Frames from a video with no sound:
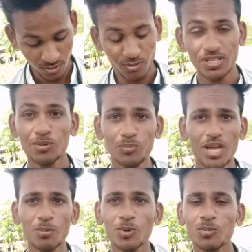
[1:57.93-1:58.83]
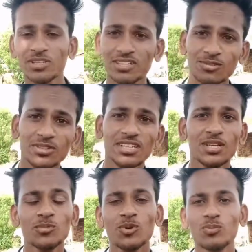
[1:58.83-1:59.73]
तो ये मैं आपको बता दूं कि ये
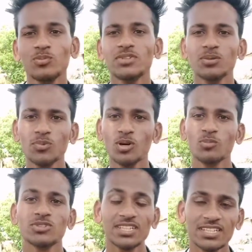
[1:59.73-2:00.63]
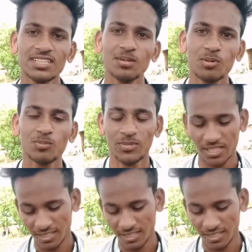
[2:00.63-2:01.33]
मो ये फ़ोन मुझे कितने में मिला